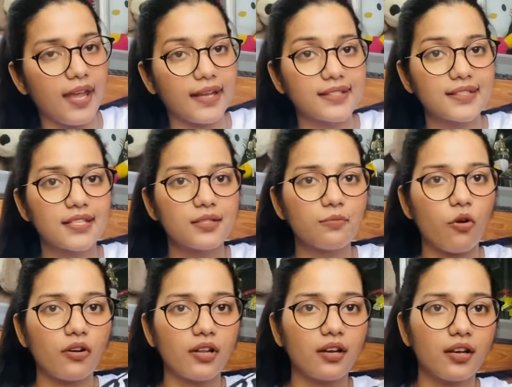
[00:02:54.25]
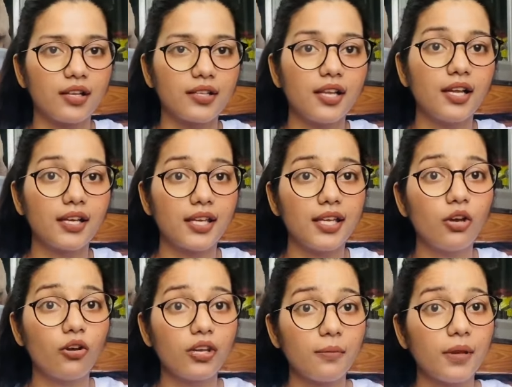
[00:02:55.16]
एक्सेस में ऑर्डर करा था लकीली
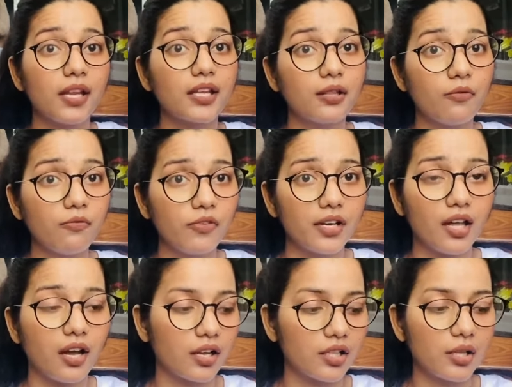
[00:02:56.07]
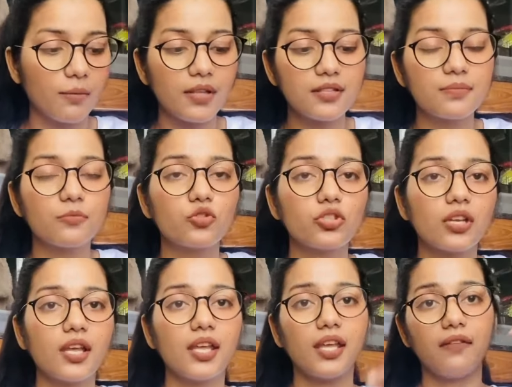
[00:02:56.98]
और ये मेरे एकदम फिट आ गया था बस मुझे
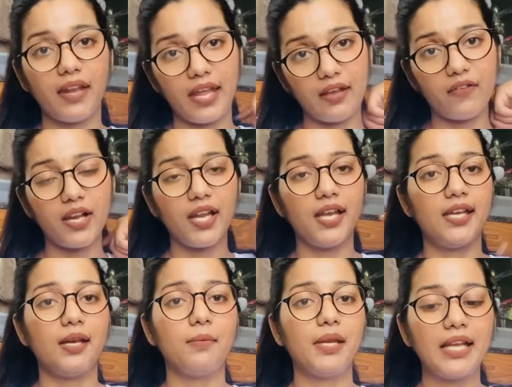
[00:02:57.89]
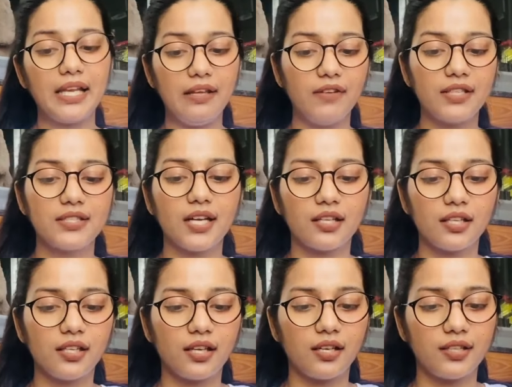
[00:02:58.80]
ना ये नेक वाला एरिया मेरी क्लीवेज
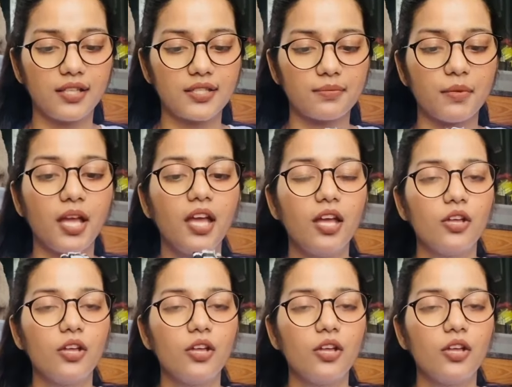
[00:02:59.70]
ज़्यादा दिख रही थी इसमें